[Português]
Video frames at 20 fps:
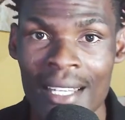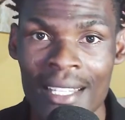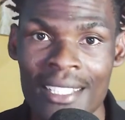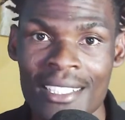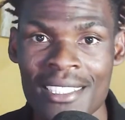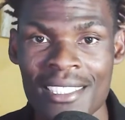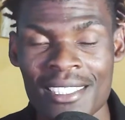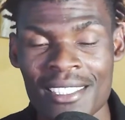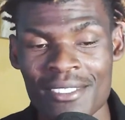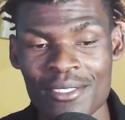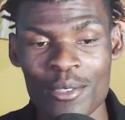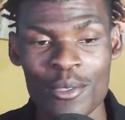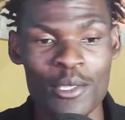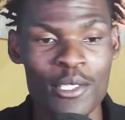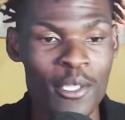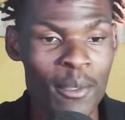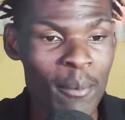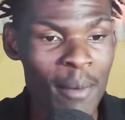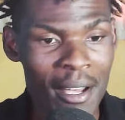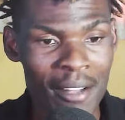A gente diz vou de
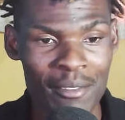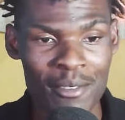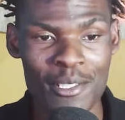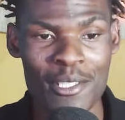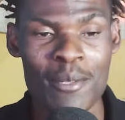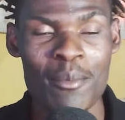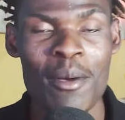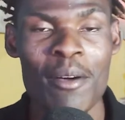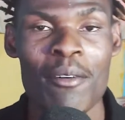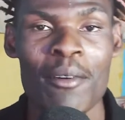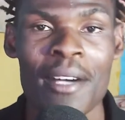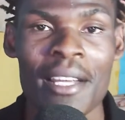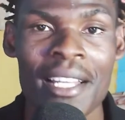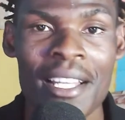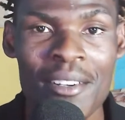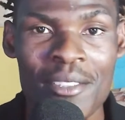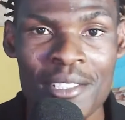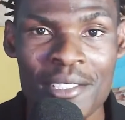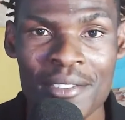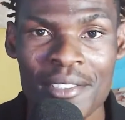mar, vou de mar, vou carregar
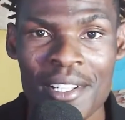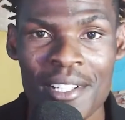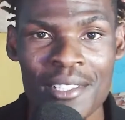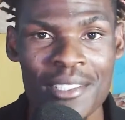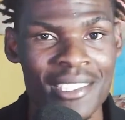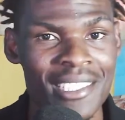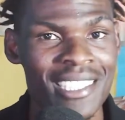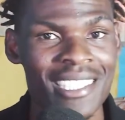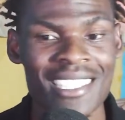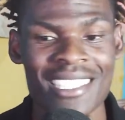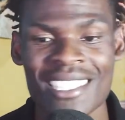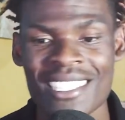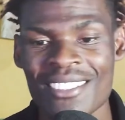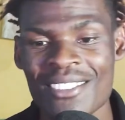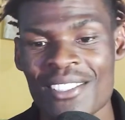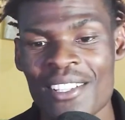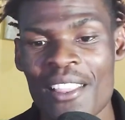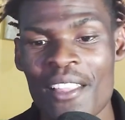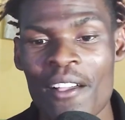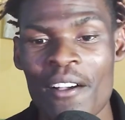uns ferros. A gente diz
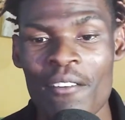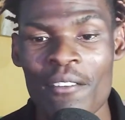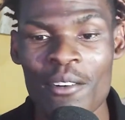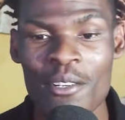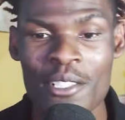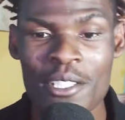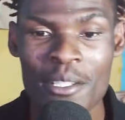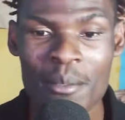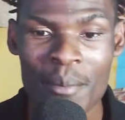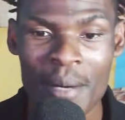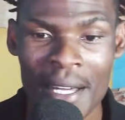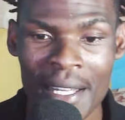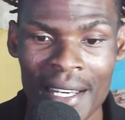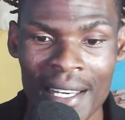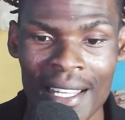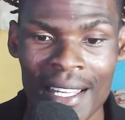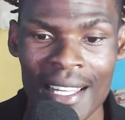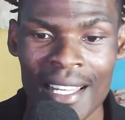vou de mar.